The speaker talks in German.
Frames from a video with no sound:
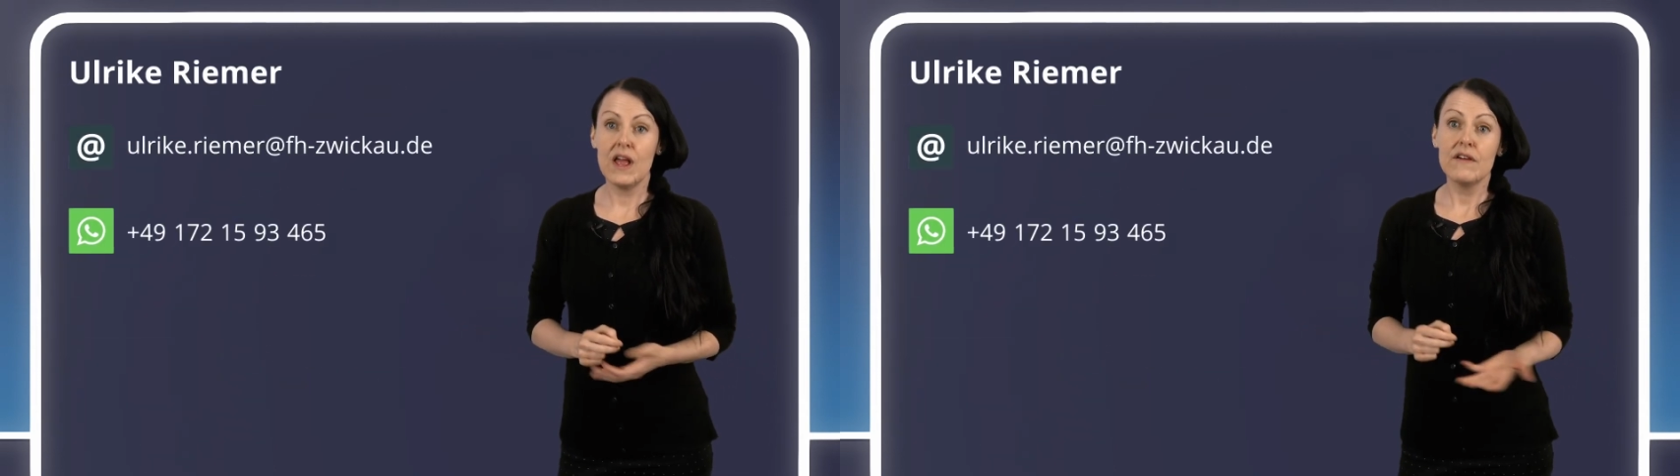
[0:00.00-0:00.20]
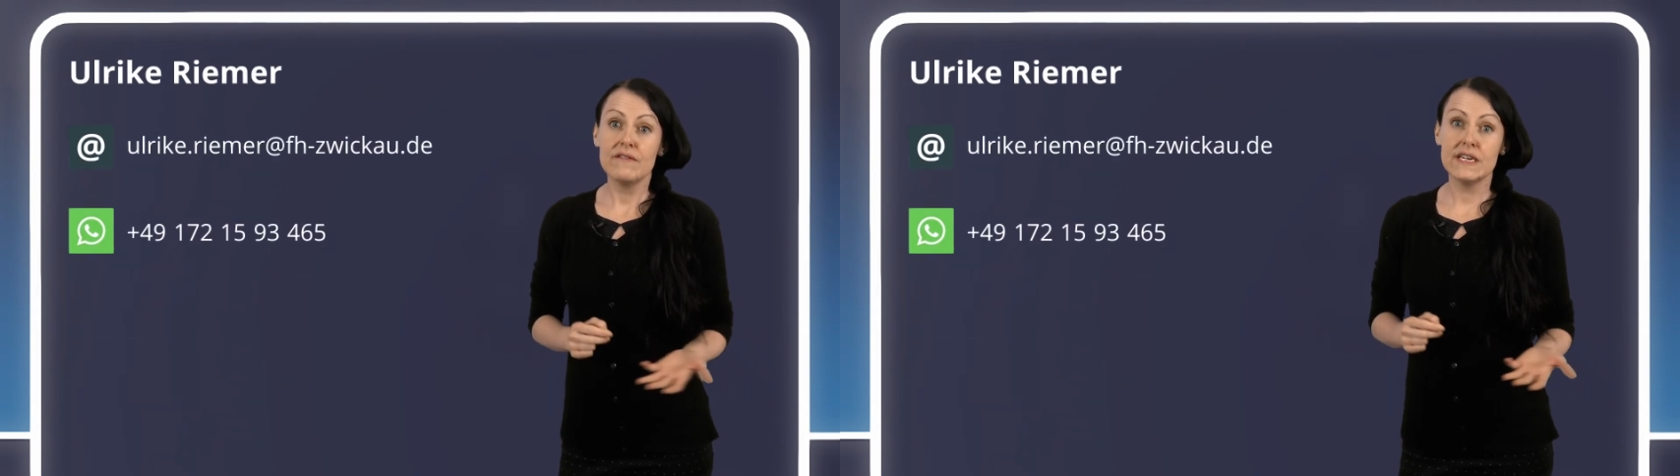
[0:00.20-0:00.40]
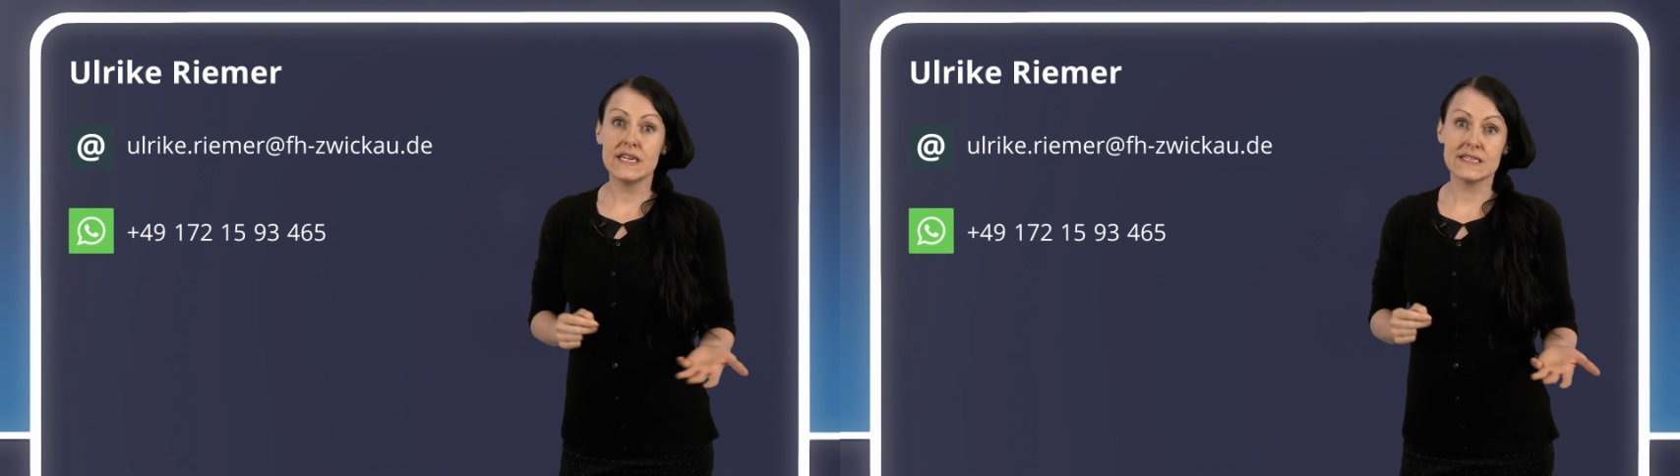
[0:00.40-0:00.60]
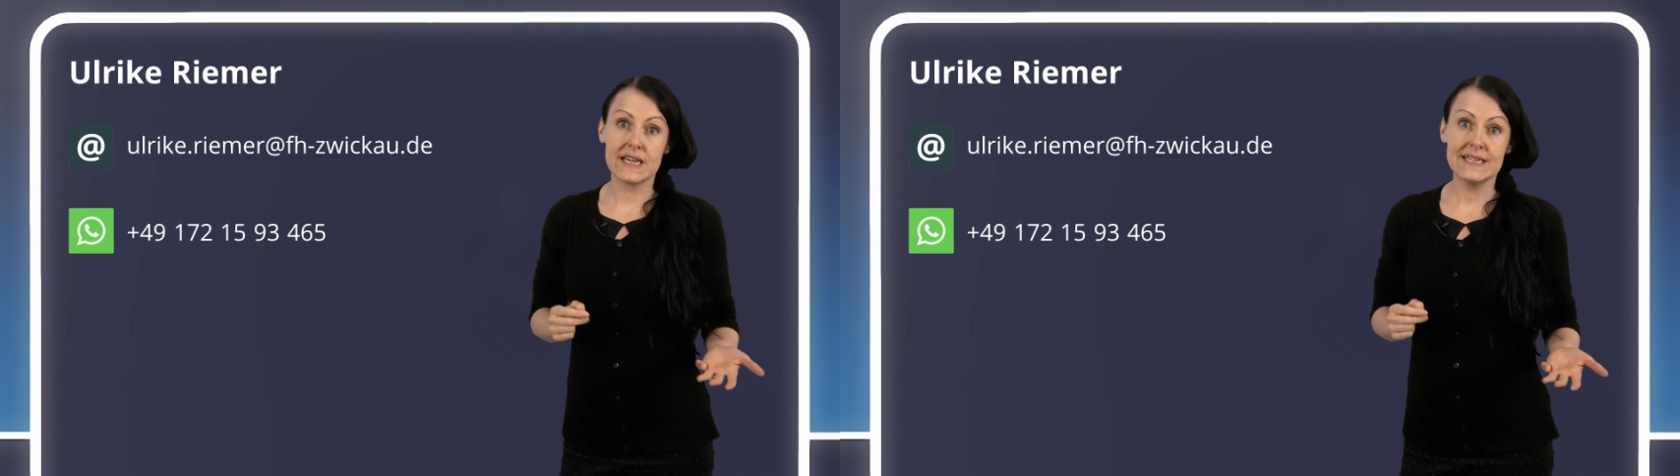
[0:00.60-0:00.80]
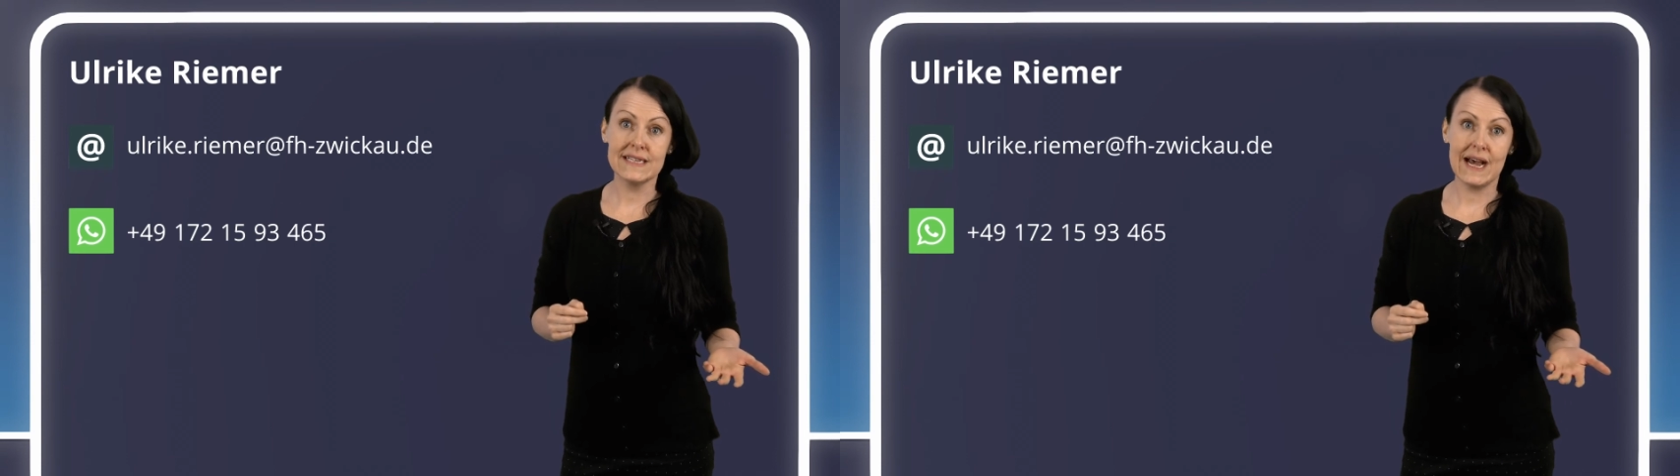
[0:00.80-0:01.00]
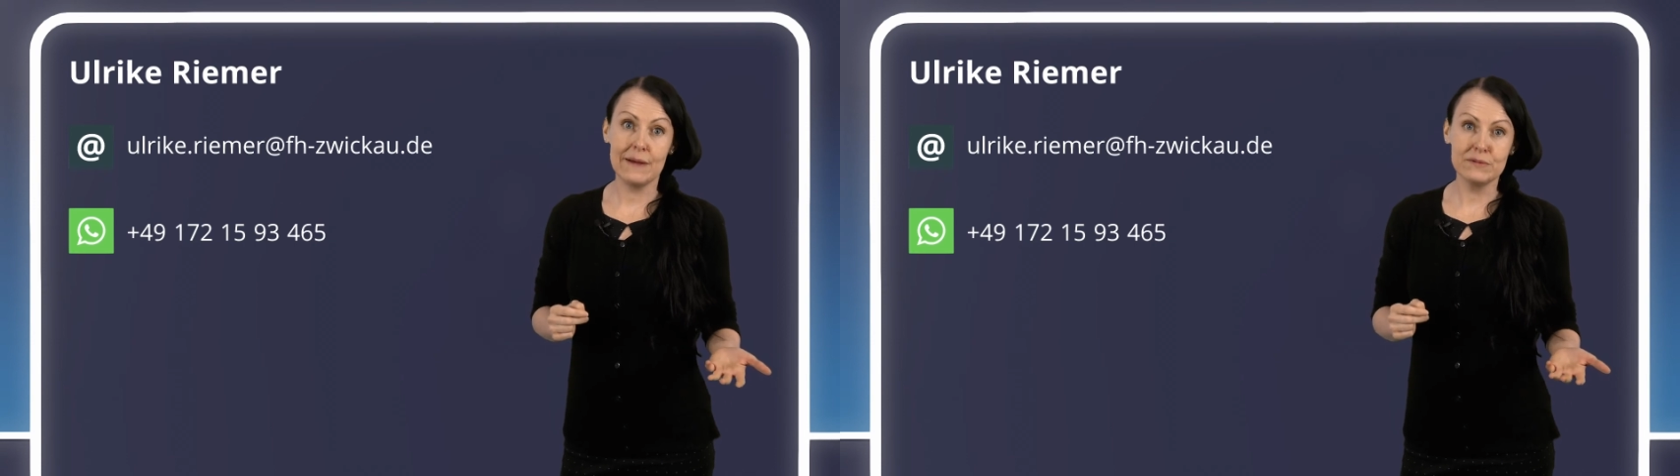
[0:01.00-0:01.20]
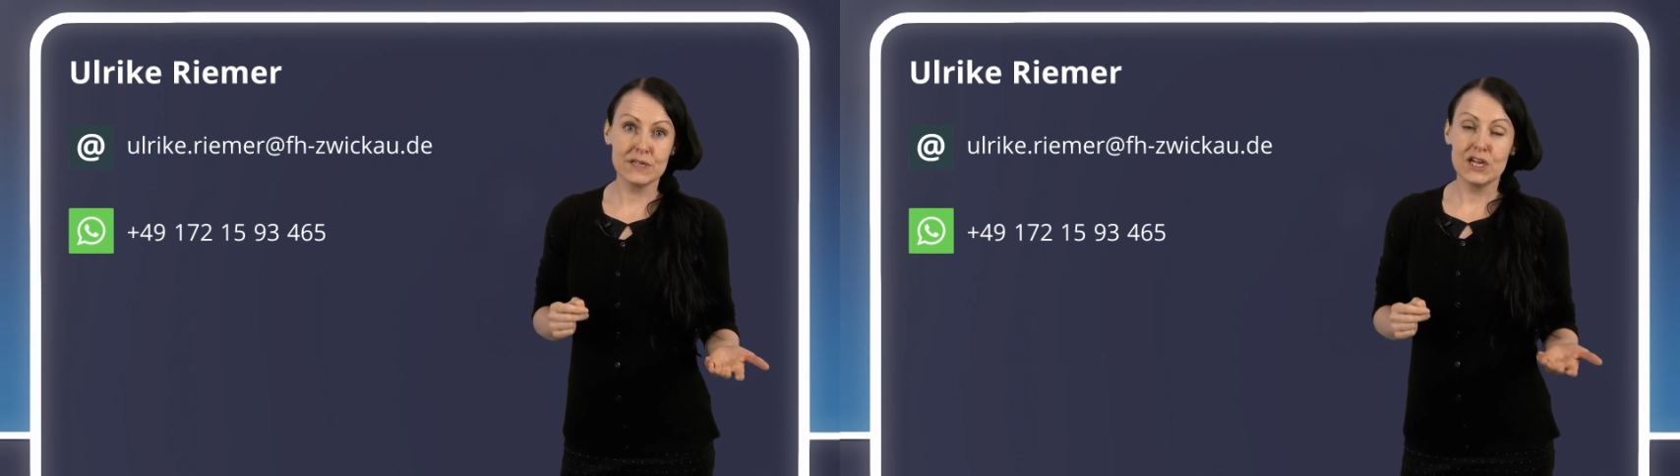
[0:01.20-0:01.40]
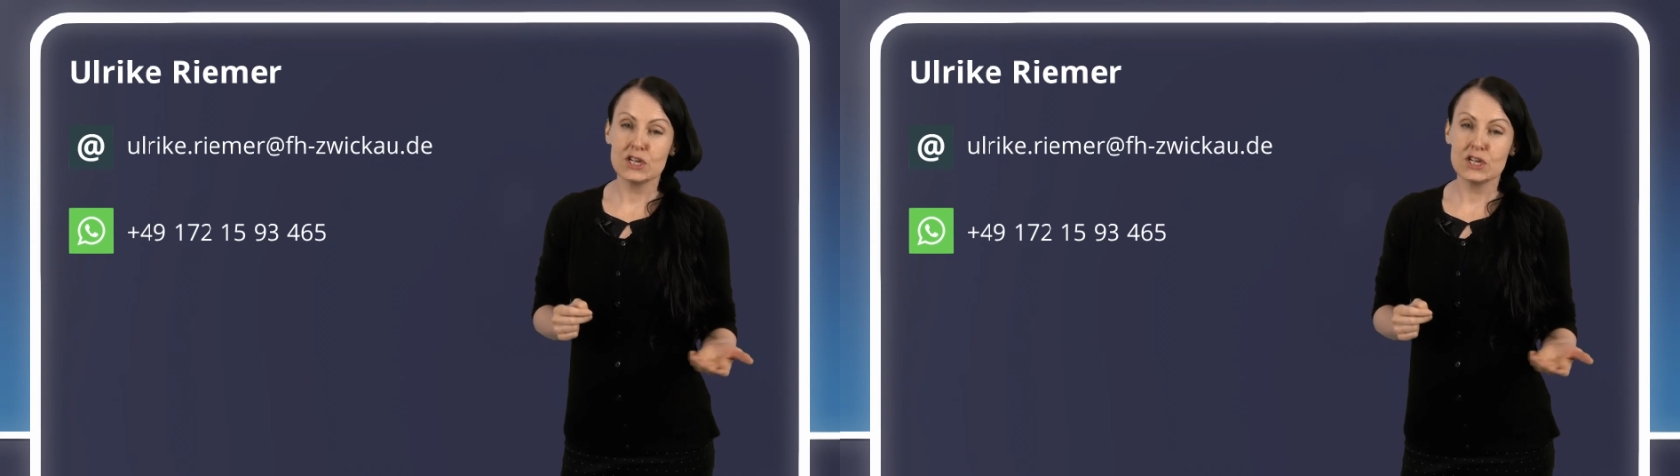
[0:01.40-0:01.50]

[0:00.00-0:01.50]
Wenn ihr Interesse habt,